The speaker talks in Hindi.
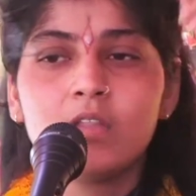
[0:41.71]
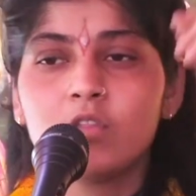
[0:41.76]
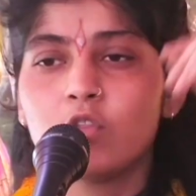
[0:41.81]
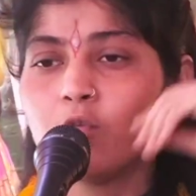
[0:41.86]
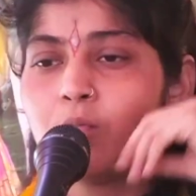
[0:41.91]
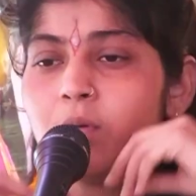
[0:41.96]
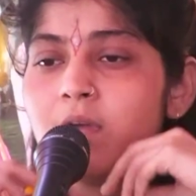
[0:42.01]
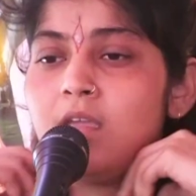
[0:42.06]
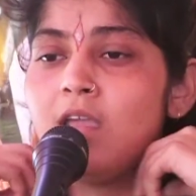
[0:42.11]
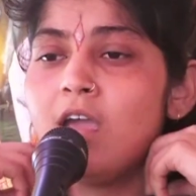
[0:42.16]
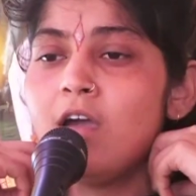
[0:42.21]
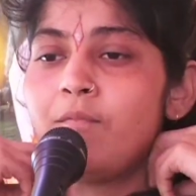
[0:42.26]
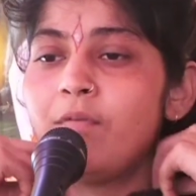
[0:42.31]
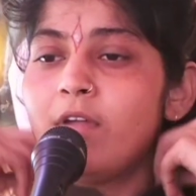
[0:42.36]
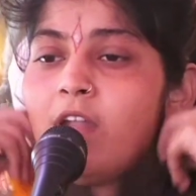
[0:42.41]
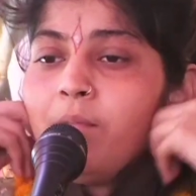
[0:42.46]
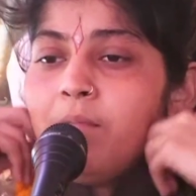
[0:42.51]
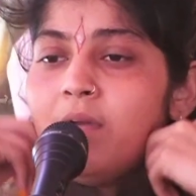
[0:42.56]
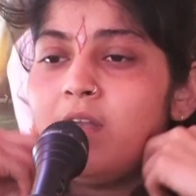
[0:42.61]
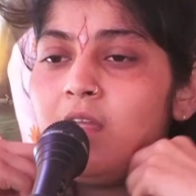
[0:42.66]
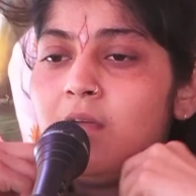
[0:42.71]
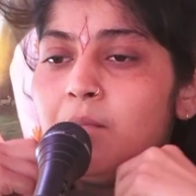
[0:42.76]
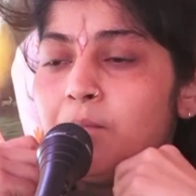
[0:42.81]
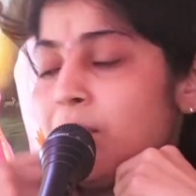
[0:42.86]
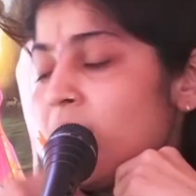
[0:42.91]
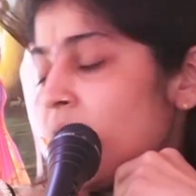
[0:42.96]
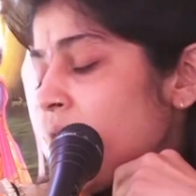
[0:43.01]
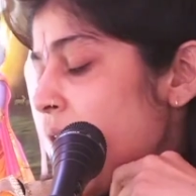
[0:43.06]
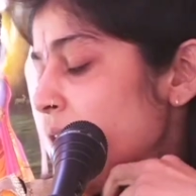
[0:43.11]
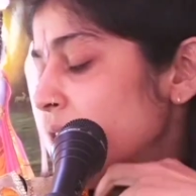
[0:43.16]
तो भैया तो फिर अपने
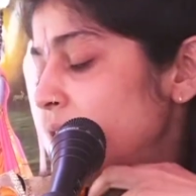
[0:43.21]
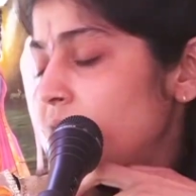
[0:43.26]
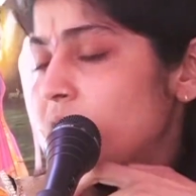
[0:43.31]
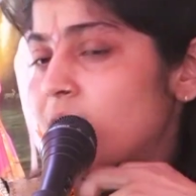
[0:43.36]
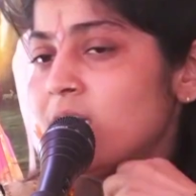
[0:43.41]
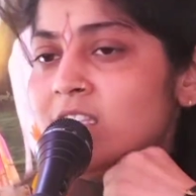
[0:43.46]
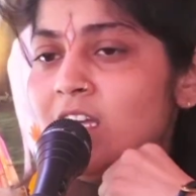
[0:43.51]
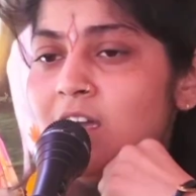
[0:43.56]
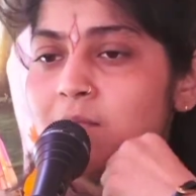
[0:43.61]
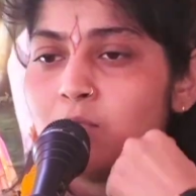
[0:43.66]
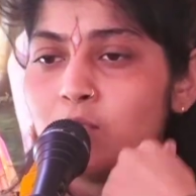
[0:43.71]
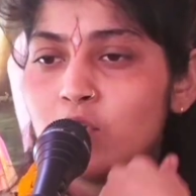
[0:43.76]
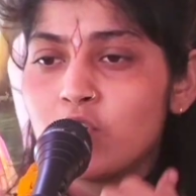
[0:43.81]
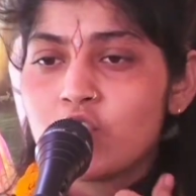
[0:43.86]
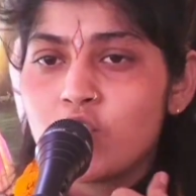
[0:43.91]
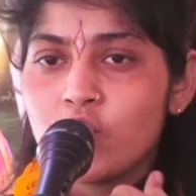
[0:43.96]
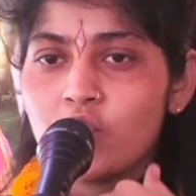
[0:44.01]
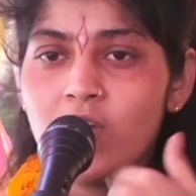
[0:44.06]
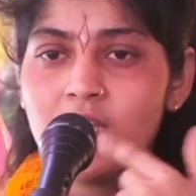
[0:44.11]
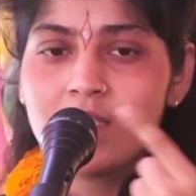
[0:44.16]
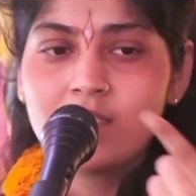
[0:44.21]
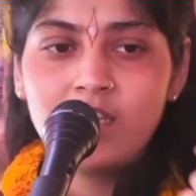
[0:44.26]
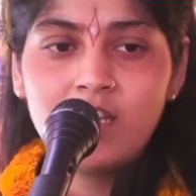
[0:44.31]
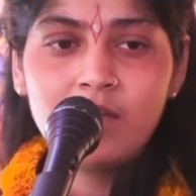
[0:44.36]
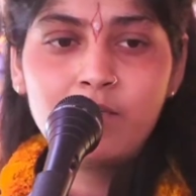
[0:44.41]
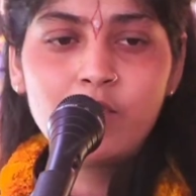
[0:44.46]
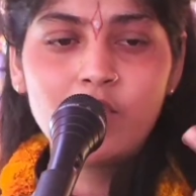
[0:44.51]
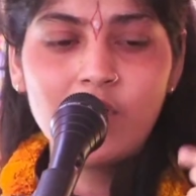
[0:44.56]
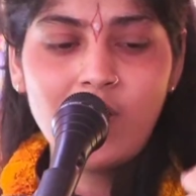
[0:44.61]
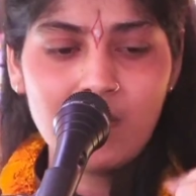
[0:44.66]
बखा देखते हम कुछ हो गए इसलिए
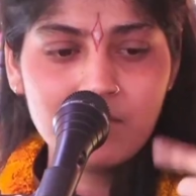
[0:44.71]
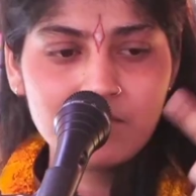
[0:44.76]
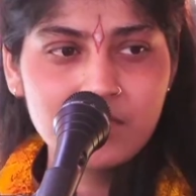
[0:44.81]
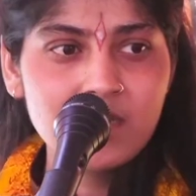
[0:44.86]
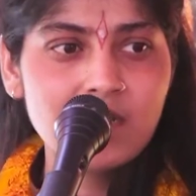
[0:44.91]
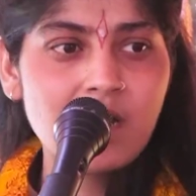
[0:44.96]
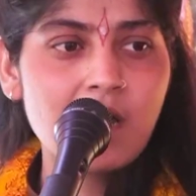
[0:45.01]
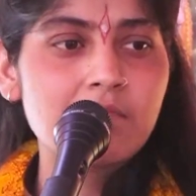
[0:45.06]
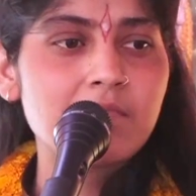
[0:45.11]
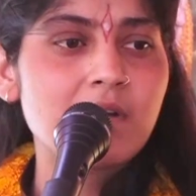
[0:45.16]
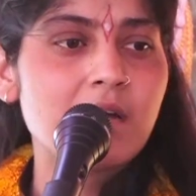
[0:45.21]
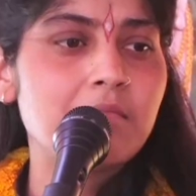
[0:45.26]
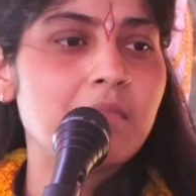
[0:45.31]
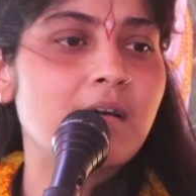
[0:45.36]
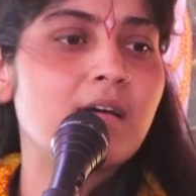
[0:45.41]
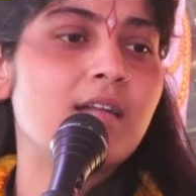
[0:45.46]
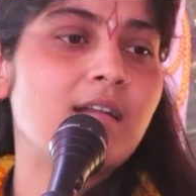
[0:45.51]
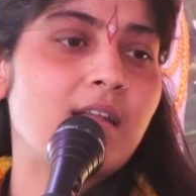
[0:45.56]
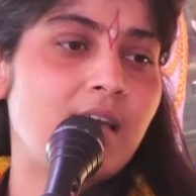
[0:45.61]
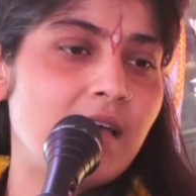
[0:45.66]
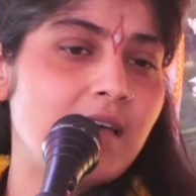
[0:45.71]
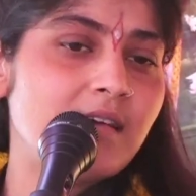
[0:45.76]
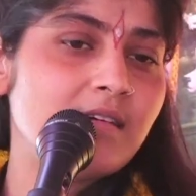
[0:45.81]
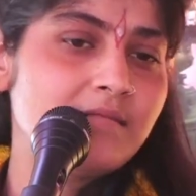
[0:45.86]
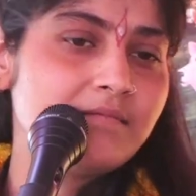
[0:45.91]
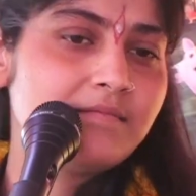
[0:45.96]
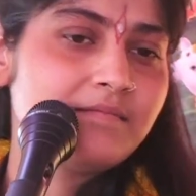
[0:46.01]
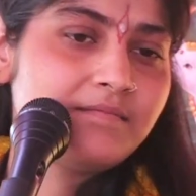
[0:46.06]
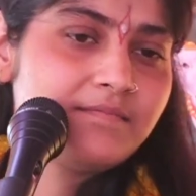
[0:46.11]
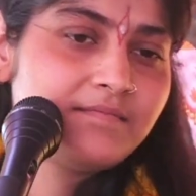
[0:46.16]
बुढ़ा हमसे राम राम कर रहा है
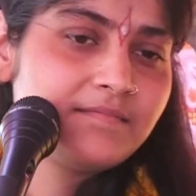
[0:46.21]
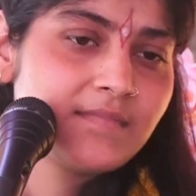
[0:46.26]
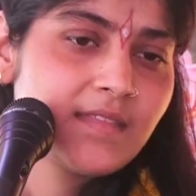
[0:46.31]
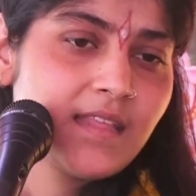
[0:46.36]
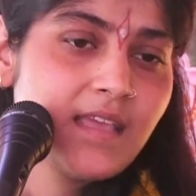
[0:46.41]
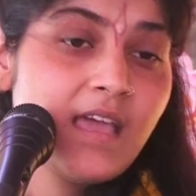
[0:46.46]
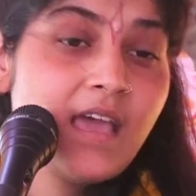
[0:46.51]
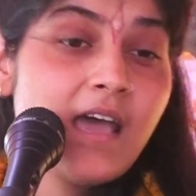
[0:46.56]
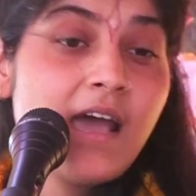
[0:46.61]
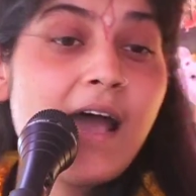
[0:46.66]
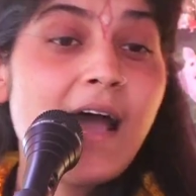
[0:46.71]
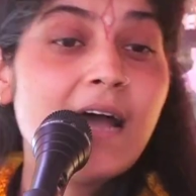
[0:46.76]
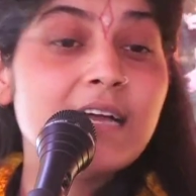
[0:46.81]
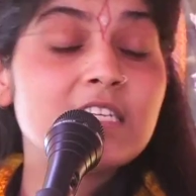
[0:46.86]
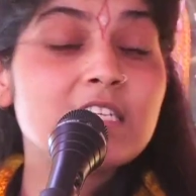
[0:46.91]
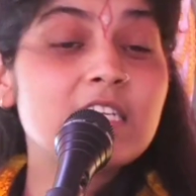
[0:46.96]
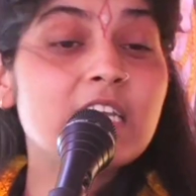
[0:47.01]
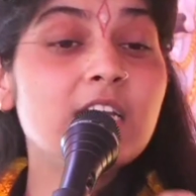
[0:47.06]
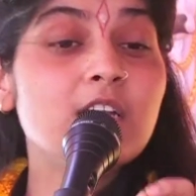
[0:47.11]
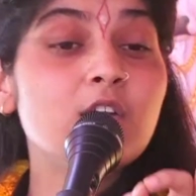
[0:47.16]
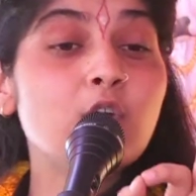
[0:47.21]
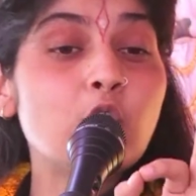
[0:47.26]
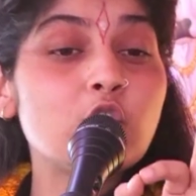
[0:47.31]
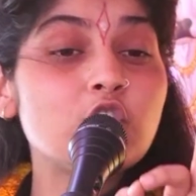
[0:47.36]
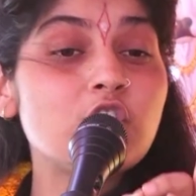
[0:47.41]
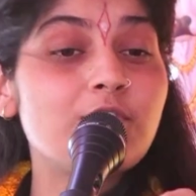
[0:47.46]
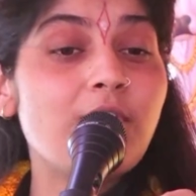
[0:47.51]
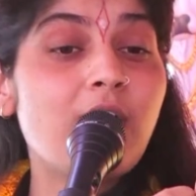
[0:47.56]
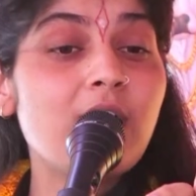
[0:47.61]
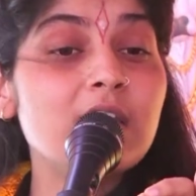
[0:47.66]
आज के
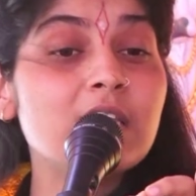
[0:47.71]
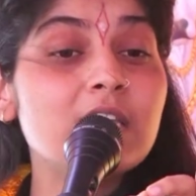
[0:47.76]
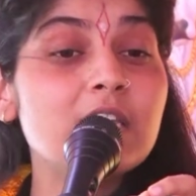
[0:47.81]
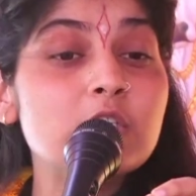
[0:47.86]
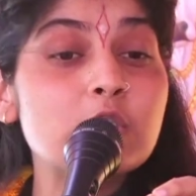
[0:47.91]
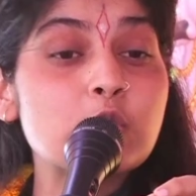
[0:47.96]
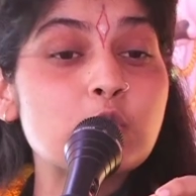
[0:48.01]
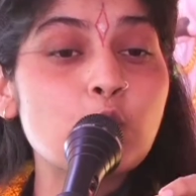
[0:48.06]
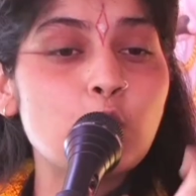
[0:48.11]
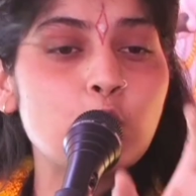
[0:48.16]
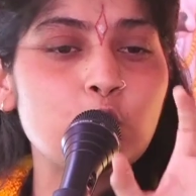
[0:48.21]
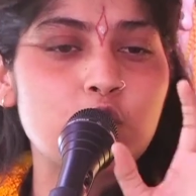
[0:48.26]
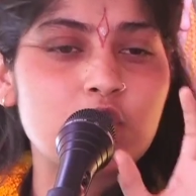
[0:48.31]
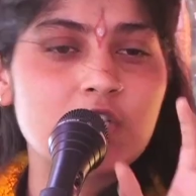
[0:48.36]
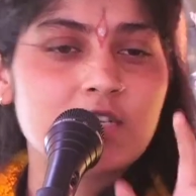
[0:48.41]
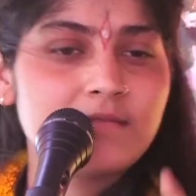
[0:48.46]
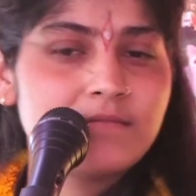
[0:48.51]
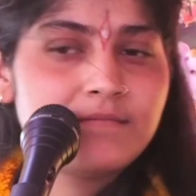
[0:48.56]
नौजवान की सोच